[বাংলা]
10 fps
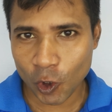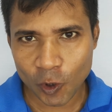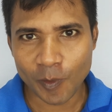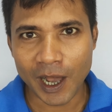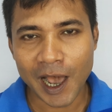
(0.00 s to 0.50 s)

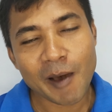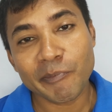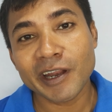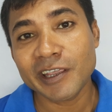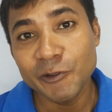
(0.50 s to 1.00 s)
অথবা
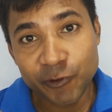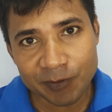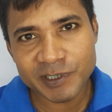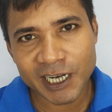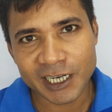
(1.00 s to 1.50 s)
আপনার
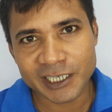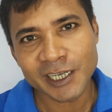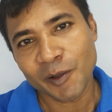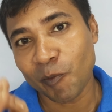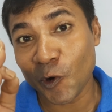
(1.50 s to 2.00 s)
ইউটিউব চ্যানেলটি
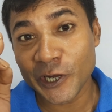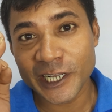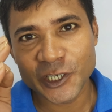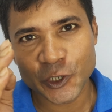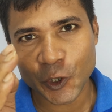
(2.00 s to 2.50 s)

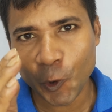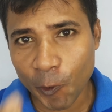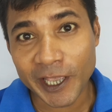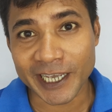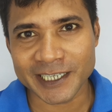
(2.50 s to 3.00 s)
মনিটাইজেশন
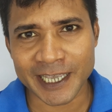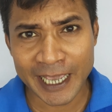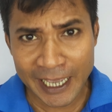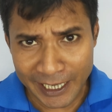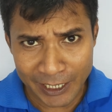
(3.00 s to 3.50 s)
হয়ে গেছে
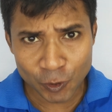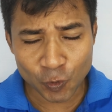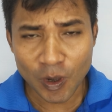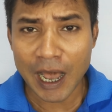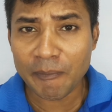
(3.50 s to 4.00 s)

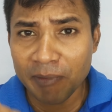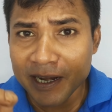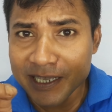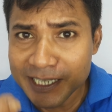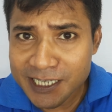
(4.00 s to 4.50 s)
কিন্তু
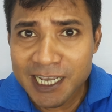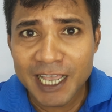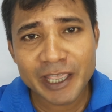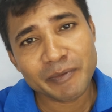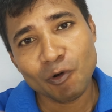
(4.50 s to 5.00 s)
আপনার
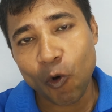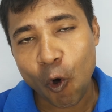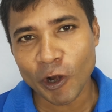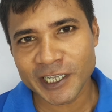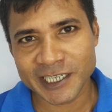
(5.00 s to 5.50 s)
ইচ্ছায় এবং
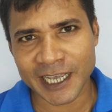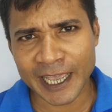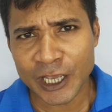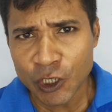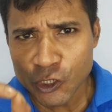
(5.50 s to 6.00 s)
অনিচ্ছায়